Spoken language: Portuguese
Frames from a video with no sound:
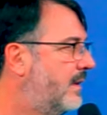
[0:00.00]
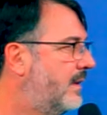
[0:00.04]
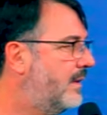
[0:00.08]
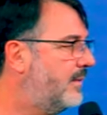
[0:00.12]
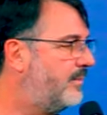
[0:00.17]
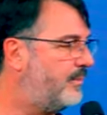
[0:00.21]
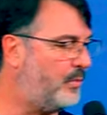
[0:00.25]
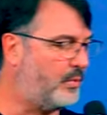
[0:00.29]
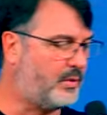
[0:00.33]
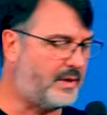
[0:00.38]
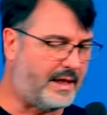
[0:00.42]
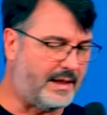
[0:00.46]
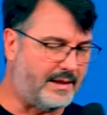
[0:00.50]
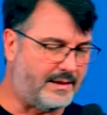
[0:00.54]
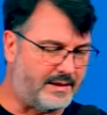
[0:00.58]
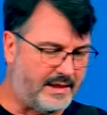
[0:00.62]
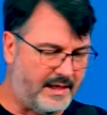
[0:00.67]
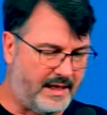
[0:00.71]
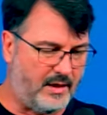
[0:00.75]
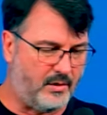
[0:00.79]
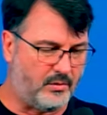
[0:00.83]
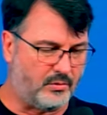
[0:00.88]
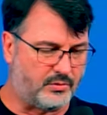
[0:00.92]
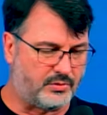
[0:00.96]
porque
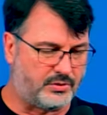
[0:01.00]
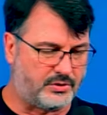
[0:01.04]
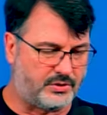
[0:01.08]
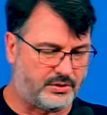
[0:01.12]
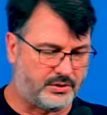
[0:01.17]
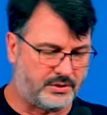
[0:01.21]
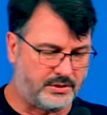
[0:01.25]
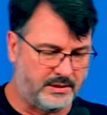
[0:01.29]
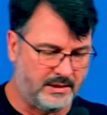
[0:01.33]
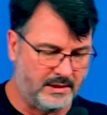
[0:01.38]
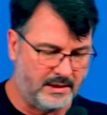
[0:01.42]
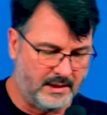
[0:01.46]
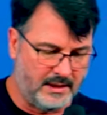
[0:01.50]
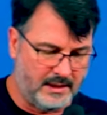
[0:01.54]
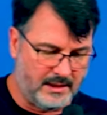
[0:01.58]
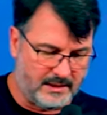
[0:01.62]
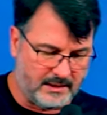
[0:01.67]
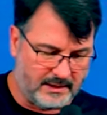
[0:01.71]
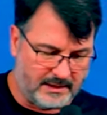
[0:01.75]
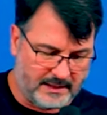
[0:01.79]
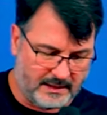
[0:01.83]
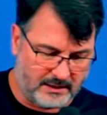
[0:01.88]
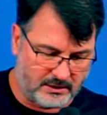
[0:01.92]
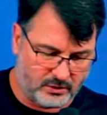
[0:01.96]
Deus,
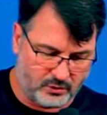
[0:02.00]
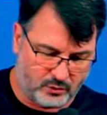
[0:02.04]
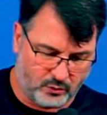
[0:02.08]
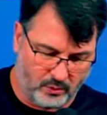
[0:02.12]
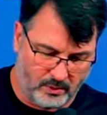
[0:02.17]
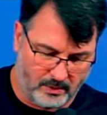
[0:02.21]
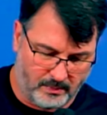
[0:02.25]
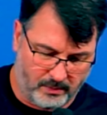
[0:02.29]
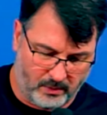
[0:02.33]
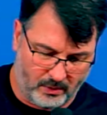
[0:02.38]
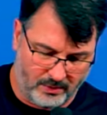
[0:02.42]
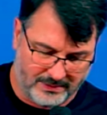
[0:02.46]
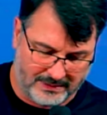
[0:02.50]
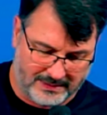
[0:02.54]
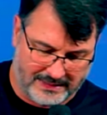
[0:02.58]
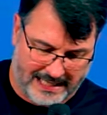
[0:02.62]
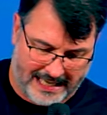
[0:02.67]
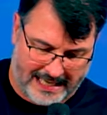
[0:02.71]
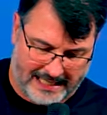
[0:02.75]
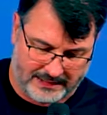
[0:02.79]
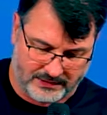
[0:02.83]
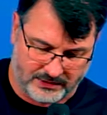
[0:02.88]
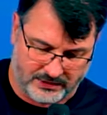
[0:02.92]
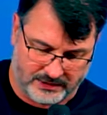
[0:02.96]
na sua
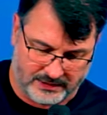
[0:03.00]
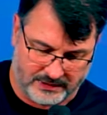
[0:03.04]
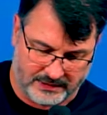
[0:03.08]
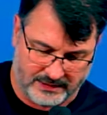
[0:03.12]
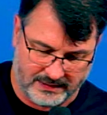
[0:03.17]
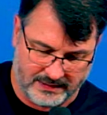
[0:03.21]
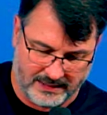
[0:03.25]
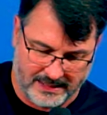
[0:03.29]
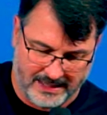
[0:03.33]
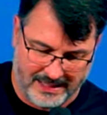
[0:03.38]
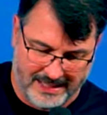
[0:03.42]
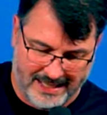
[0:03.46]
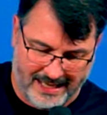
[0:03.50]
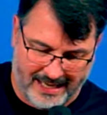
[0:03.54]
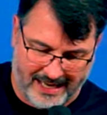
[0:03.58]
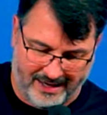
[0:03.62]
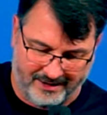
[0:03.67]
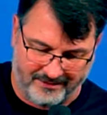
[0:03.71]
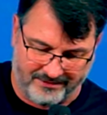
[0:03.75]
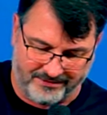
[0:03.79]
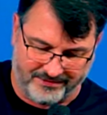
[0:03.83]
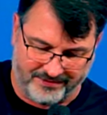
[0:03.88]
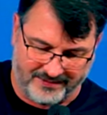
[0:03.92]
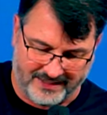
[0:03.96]
bondade,
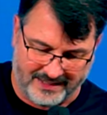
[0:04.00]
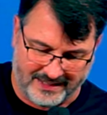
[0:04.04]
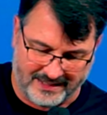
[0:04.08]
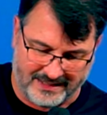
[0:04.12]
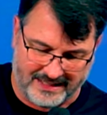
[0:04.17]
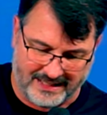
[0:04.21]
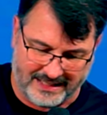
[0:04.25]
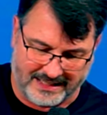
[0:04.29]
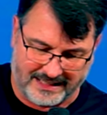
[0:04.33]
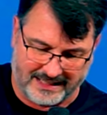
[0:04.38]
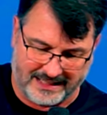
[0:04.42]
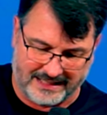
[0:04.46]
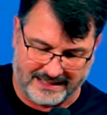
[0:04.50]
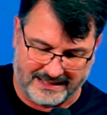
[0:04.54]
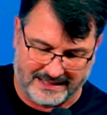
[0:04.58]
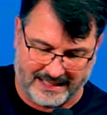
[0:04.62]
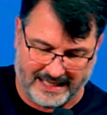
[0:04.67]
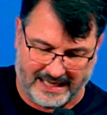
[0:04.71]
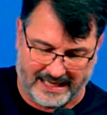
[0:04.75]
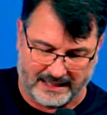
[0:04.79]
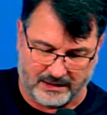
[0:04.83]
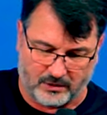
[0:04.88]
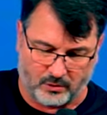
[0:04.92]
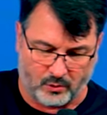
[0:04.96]
havia
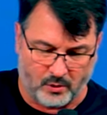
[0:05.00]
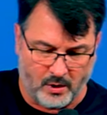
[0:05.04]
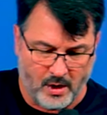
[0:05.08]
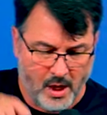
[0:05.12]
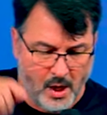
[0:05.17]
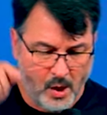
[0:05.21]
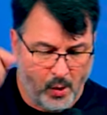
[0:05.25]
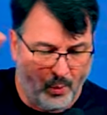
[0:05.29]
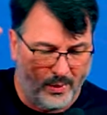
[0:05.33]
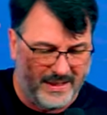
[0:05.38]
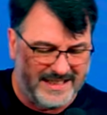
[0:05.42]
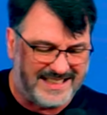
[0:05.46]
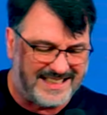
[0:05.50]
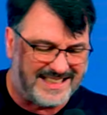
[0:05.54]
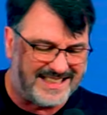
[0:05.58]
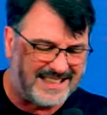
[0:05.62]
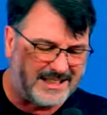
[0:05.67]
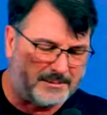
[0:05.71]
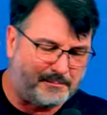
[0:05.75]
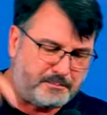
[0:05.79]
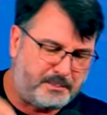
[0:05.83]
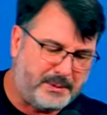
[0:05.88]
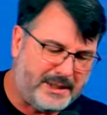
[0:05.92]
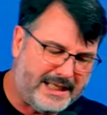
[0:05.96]
decretado. O
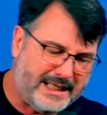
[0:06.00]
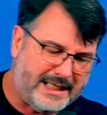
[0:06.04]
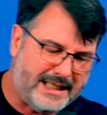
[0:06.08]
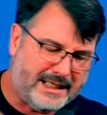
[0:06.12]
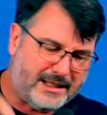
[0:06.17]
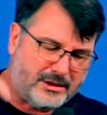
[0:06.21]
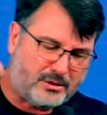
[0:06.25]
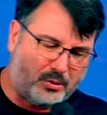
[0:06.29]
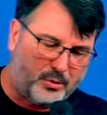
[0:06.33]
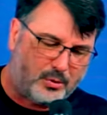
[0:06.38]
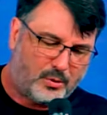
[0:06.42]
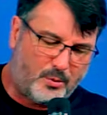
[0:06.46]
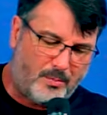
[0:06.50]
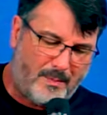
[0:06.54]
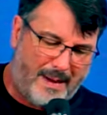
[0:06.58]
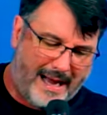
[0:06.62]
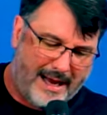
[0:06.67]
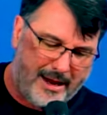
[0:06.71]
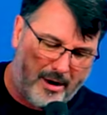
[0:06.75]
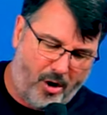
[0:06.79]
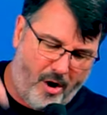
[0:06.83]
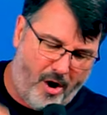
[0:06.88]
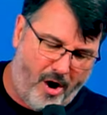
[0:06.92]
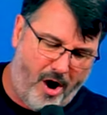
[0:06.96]
espírito do
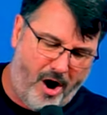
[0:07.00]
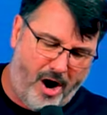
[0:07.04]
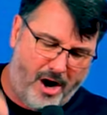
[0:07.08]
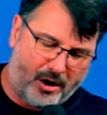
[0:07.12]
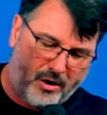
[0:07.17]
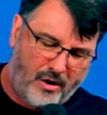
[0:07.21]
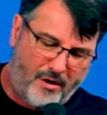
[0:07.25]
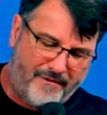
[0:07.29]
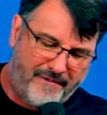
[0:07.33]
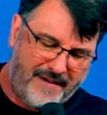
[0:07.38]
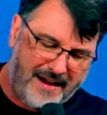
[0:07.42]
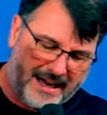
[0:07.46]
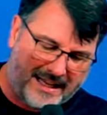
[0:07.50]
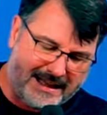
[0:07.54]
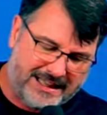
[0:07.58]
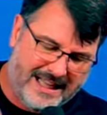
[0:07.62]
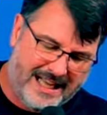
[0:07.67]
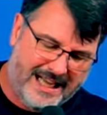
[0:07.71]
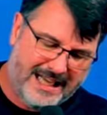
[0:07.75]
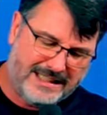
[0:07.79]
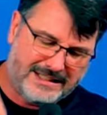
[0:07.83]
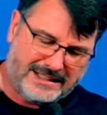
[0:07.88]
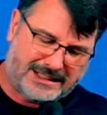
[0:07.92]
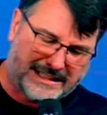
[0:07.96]
maior
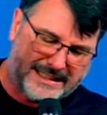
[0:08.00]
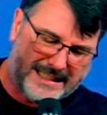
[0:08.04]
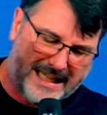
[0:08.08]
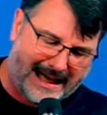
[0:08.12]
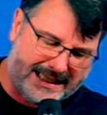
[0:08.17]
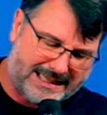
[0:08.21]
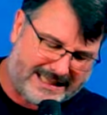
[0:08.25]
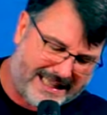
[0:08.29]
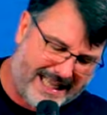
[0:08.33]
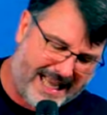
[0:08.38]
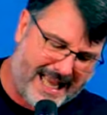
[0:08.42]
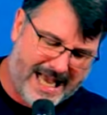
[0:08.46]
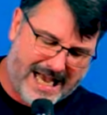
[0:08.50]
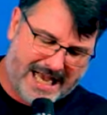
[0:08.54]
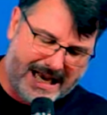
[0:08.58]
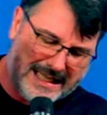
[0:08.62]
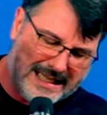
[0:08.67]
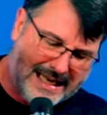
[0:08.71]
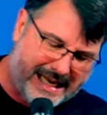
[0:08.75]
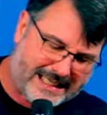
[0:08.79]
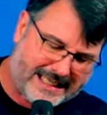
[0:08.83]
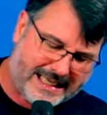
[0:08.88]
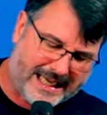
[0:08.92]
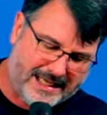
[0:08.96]
governante da terra
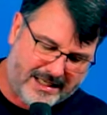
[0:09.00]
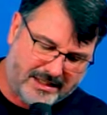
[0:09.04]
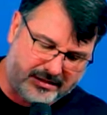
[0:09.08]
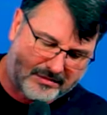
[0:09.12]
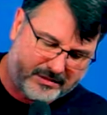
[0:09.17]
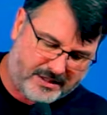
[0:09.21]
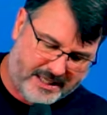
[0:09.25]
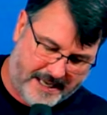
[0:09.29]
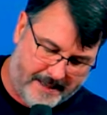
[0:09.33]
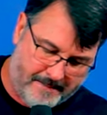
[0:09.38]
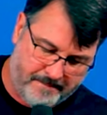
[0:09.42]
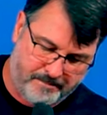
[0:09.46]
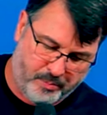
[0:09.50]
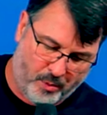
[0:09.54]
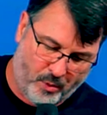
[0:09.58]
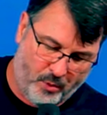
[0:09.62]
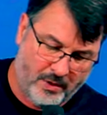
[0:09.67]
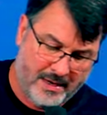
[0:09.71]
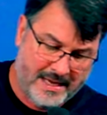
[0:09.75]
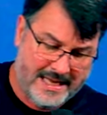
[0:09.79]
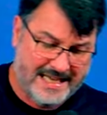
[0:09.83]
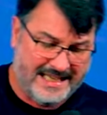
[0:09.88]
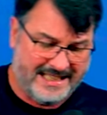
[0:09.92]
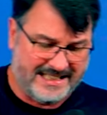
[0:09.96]
naquele tempo
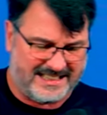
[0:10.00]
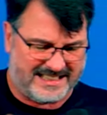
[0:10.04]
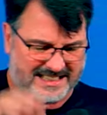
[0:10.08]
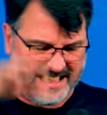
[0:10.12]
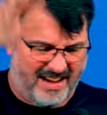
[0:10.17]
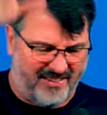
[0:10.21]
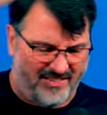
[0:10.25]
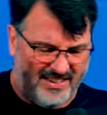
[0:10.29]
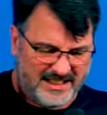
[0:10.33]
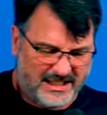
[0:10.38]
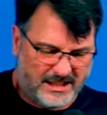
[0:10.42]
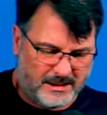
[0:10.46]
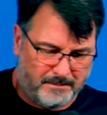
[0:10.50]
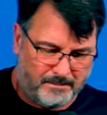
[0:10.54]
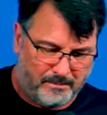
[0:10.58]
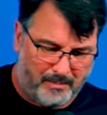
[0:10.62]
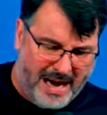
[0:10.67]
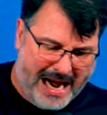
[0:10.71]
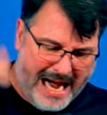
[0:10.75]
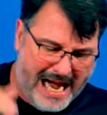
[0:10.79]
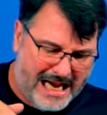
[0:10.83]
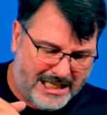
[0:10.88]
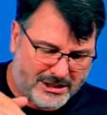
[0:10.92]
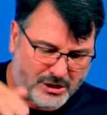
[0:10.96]
estava
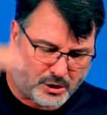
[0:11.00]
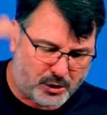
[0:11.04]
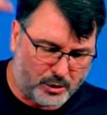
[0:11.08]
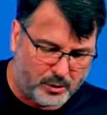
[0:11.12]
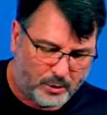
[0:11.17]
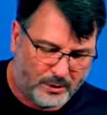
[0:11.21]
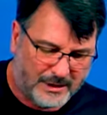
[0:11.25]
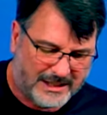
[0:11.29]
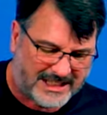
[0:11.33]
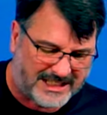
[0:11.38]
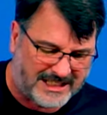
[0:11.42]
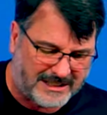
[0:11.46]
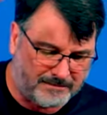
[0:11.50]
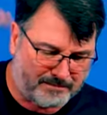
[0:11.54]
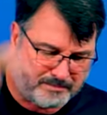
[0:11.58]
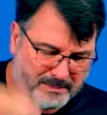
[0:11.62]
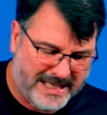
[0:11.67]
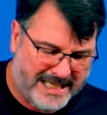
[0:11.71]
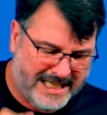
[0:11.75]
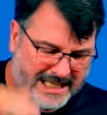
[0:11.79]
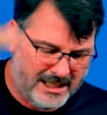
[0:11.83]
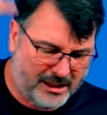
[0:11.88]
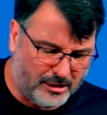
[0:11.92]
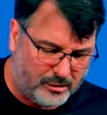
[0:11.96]
debaixo do
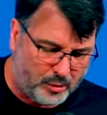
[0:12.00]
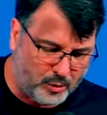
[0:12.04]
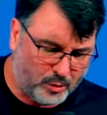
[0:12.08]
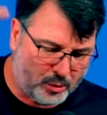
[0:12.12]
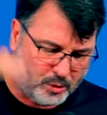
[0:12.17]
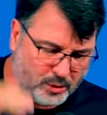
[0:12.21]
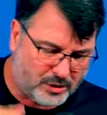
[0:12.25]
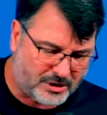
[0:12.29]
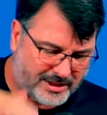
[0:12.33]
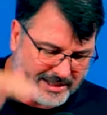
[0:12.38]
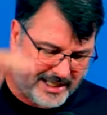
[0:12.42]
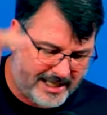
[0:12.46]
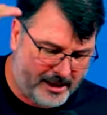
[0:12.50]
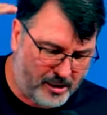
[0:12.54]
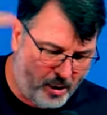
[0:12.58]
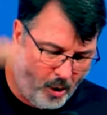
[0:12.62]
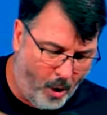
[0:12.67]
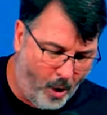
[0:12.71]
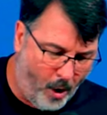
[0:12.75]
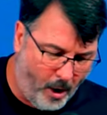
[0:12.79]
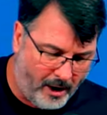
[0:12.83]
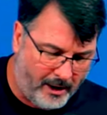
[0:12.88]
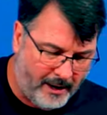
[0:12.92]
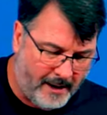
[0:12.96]
espírito do
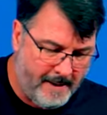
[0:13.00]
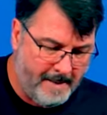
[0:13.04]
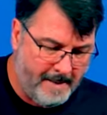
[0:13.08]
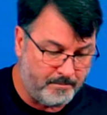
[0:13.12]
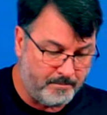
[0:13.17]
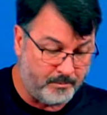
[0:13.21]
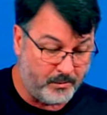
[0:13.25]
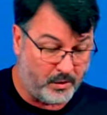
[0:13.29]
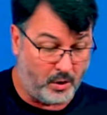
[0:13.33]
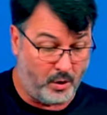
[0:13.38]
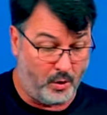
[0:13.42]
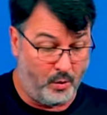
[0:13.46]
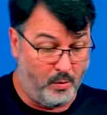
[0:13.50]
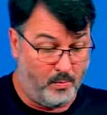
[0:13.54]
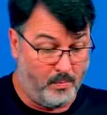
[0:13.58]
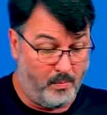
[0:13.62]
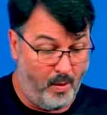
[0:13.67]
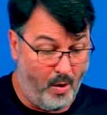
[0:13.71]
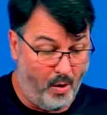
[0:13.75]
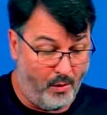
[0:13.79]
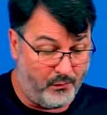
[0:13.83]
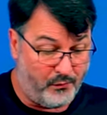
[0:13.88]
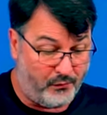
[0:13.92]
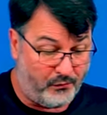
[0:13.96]
Senhor, que o
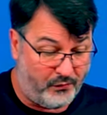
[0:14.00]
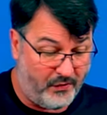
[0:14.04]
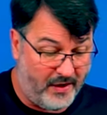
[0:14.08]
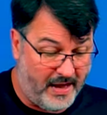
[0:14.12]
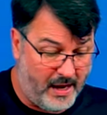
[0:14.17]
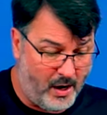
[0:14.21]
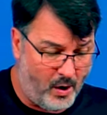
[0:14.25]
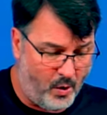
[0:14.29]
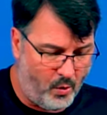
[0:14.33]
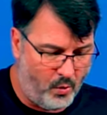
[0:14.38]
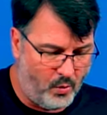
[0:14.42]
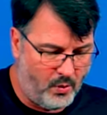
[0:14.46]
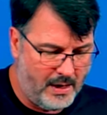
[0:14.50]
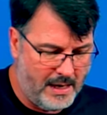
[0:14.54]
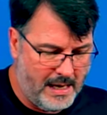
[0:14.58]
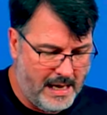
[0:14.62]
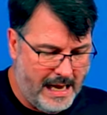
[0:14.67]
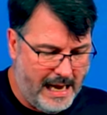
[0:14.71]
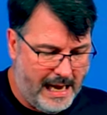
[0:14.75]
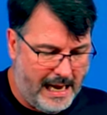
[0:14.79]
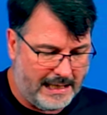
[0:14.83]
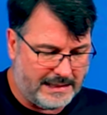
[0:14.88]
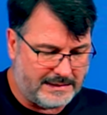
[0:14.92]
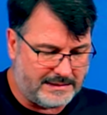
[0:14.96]
moveu
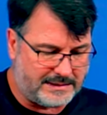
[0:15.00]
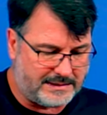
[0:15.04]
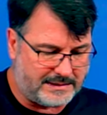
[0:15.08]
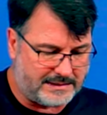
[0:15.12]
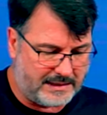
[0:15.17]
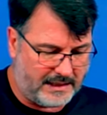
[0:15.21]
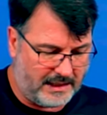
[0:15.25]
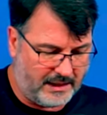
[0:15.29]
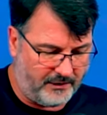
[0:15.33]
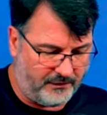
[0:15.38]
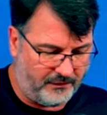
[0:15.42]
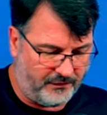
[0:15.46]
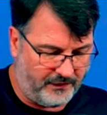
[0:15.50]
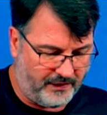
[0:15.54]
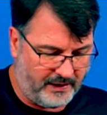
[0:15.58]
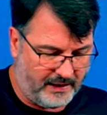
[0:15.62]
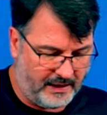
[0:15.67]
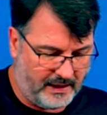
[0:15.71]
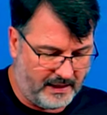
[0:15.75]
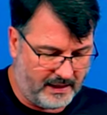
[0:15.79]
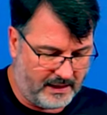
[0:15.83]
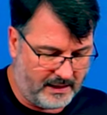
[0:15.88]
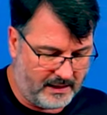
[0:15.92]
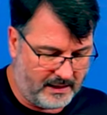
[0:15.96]
a
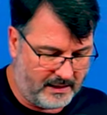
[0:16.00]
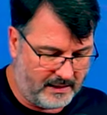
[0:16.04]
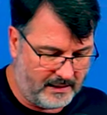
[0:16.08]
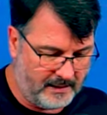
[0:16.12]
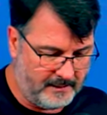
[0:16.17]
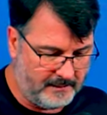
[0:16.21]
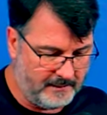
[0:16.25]
escrever